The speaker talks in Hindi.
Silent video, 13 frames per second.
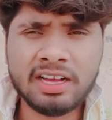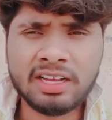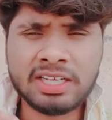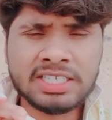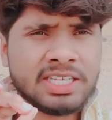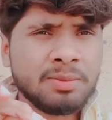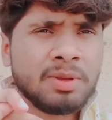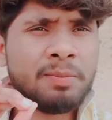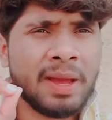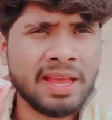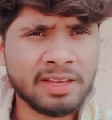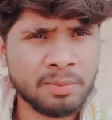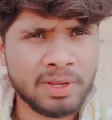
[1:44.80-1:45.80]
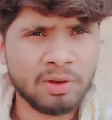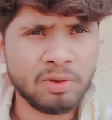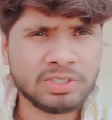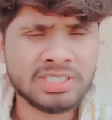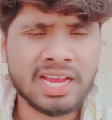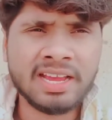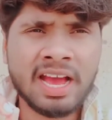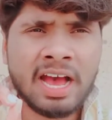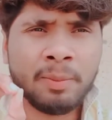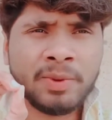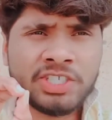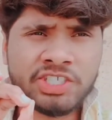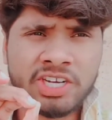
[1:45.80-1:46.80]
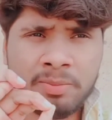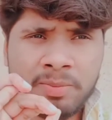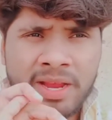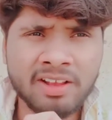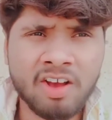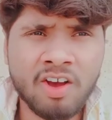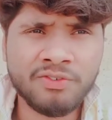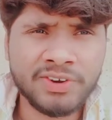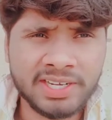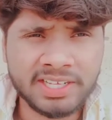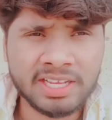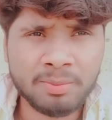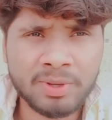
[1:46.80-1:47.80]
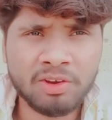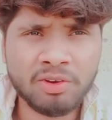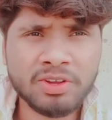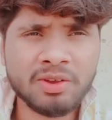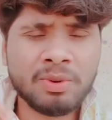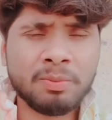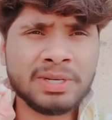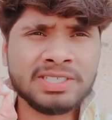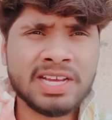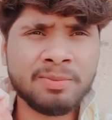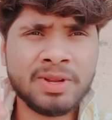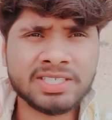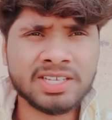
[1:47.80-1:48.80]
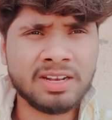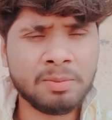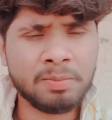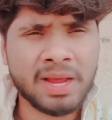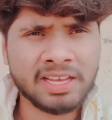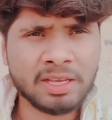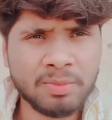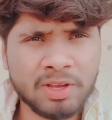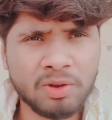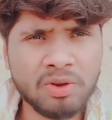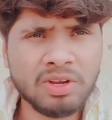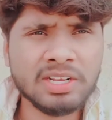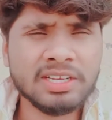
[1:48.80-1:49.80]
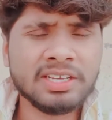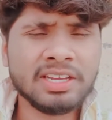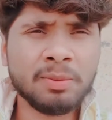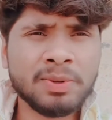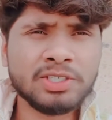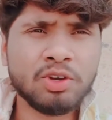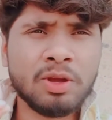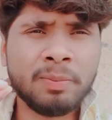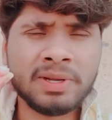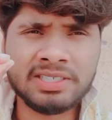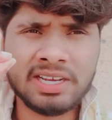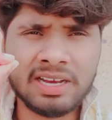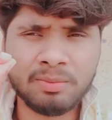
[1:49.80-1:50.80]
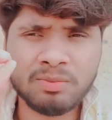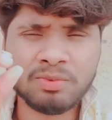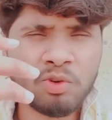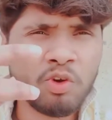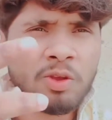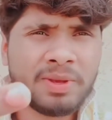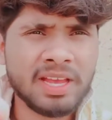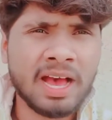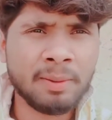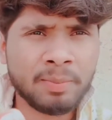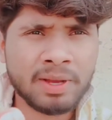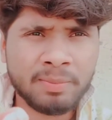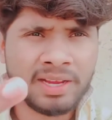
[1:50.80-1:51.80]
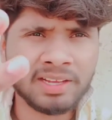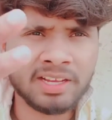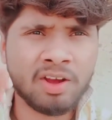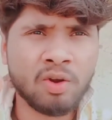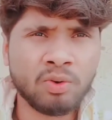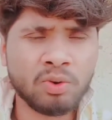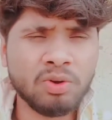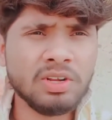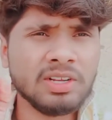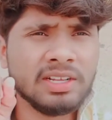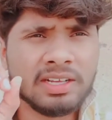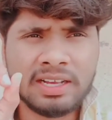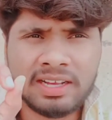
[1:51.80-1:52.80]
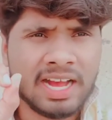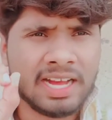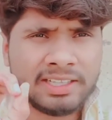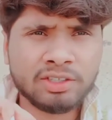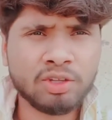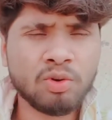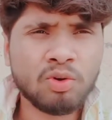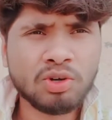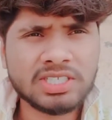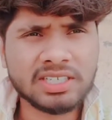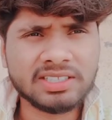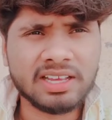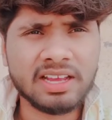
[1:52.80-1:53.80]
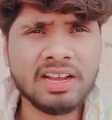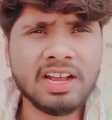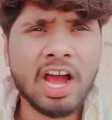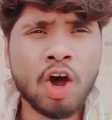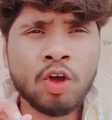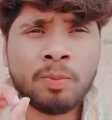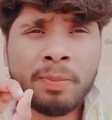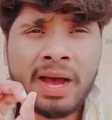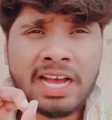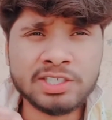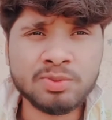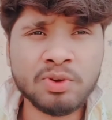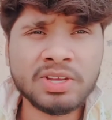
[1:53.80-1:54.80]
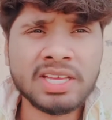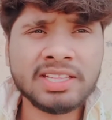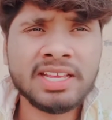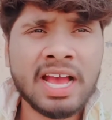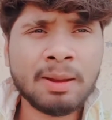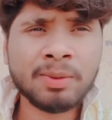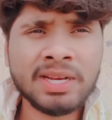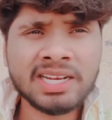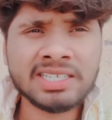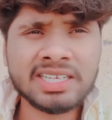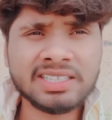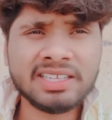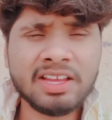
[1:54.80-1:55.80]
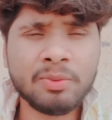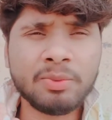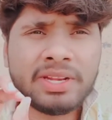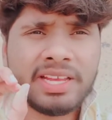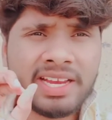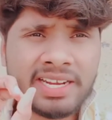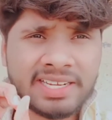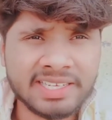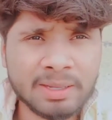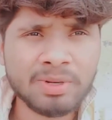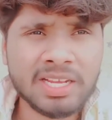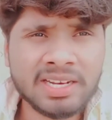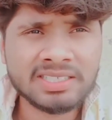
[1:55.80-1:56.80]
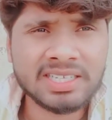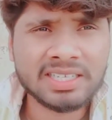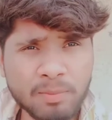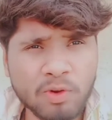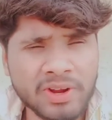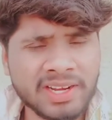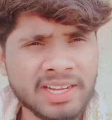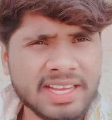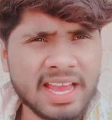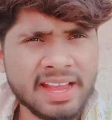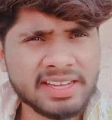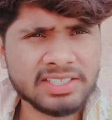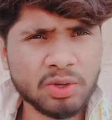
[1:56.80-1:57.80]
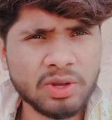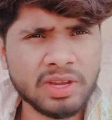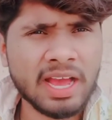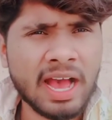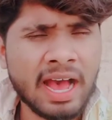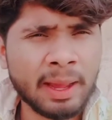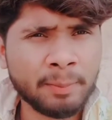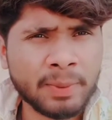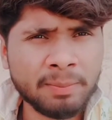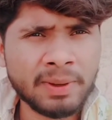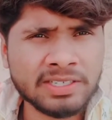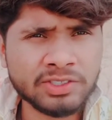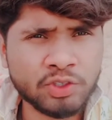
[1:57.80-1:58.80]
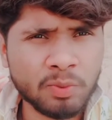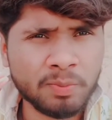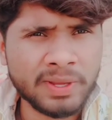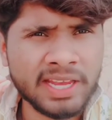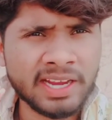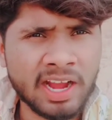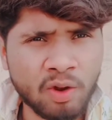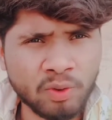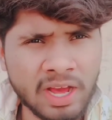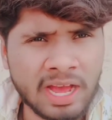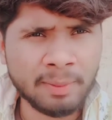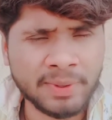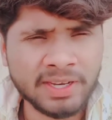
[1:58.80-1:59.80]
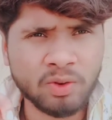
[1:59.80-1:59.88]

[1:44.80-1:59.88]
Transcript: किसी भी बैंक में हो चाहे आप स्टेट बैंक ऑफ इंडिया में हो या फिर पंजाब नेशनल बैंक में हो या फिर जो है पंजाब कोई भी आपका बैंक अकाउंट हो खाता तो खोल सकते हैं और पासबुक यदि आप लेना चाहते हैं या फिर ए लेना चाहते हैं करना क्या है कि जो है आपके पास जो भी अकाउंट आपने